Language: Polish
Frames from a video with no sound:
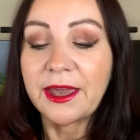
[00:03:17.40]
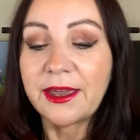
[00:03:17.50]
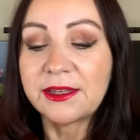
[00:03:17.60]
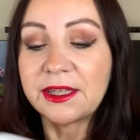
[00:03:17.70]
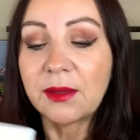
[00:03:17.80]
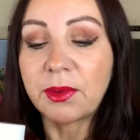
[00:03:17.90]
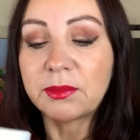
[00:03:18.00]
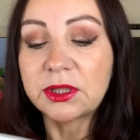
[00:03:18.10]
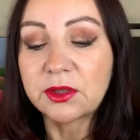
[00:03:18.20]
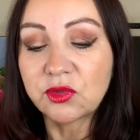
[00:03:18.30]
E, ja
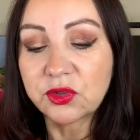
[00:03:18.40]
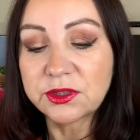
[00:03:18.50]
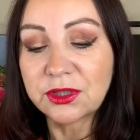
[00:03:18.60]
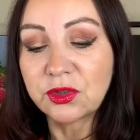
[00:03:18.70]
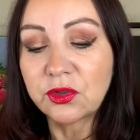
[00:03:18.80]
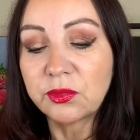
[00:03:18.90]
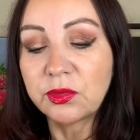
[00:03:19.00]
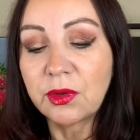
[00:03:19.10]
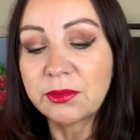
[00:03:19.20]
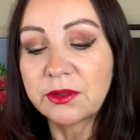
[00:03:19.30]
pamiętam, że ostatnio
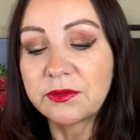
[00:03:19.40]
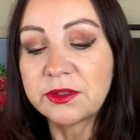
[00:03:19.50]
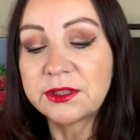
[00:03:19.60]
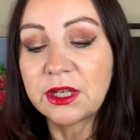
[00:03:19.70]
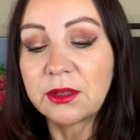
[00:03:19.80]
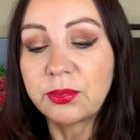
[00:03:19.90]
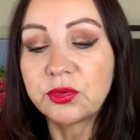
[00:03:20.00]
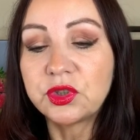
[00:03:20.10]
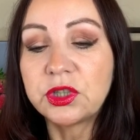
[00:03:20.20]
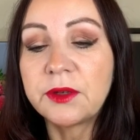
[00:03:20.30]
robiłam na wizji, ale
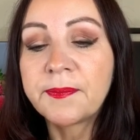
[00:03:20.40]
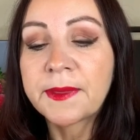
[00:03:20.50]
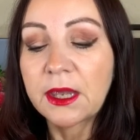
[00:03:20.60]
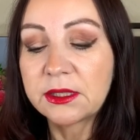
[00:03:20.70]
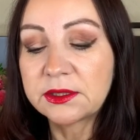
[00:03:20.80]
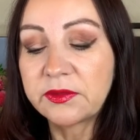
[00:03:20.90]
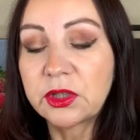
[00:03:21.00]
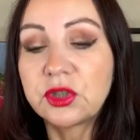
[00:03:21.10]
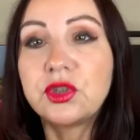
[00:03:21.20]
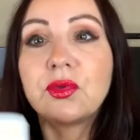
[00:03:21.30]
później
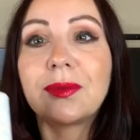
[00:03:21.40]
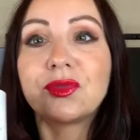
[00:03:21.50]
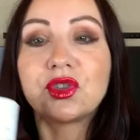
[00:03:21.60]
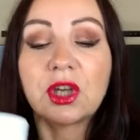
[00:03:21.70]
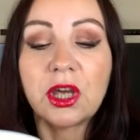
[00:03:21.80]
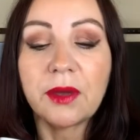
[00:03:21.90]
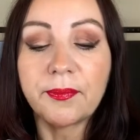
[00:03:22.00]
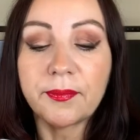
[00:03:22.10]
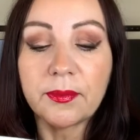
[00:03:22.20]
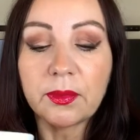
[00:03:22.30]
stwierdziłam, że
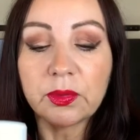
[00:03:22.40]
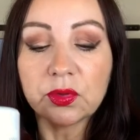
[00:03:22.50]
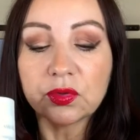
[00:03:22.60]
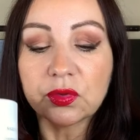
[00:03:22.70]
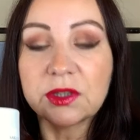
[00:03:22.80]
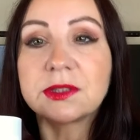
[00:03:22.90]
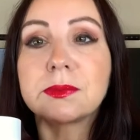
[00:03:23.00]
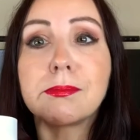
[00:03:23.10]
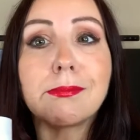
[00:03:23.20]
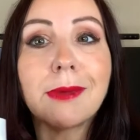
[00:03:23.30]
mm, po prostu
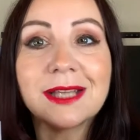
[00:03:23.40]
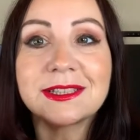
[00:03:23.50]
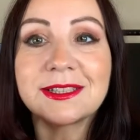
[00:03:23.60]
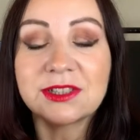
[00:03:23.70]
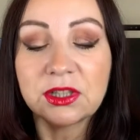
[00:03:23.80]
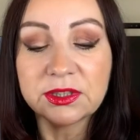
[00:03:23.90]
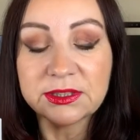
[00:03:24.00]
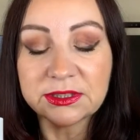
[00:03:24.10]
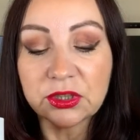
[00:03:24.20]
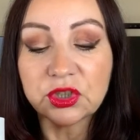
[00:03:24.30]
jest masa
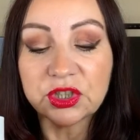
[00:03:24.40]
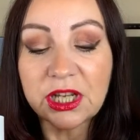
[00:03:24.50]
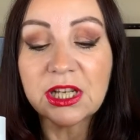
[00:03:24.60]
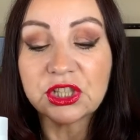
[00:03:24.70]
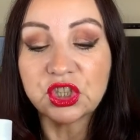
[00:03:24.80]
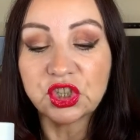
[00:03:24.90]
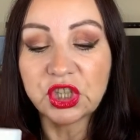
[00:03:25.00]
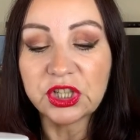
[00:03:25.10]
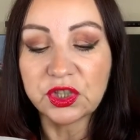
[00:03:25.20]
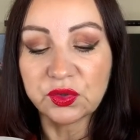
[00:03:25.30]

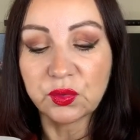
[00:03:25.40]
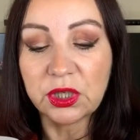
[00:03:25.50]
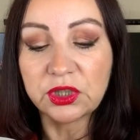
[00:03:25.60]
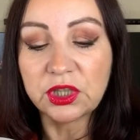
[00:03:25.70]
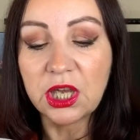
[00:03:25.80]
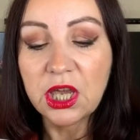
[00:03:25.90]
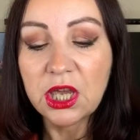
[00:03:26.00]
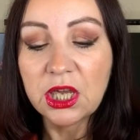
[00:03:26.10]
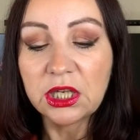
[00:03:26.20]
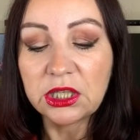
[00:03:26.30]
szeleszczenia, słuchajcie.
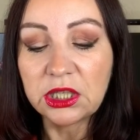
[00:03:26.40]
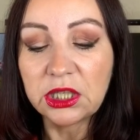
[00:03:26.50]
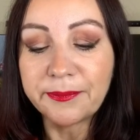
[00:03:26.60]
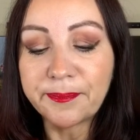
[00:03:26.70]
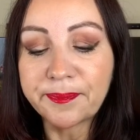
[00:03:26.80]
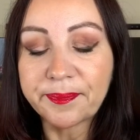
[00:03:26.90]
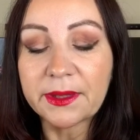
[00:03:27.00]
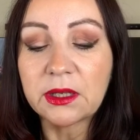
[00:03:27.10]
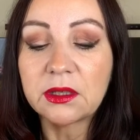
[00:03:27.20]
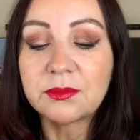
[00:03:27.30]
I mm,
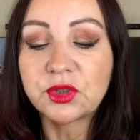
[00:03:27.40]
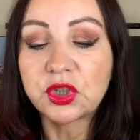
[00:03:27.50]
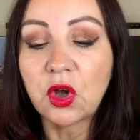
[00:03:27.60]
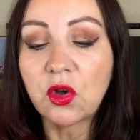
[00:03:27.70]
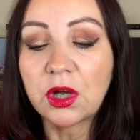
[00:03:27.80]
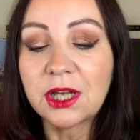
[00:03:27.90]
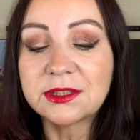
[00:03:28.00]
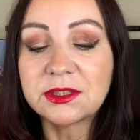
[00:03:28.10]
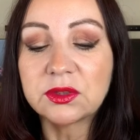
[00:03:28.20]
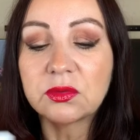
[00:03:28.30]
e, przy
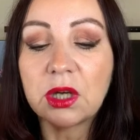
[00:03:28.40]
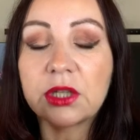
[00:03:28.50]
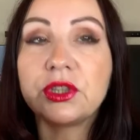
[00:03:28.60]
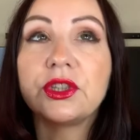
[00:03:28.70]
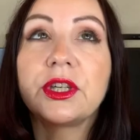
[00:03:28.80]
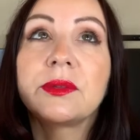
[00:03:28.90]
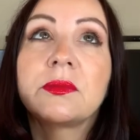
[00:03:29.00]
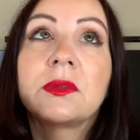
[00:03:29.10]
okazji, słuchajcie,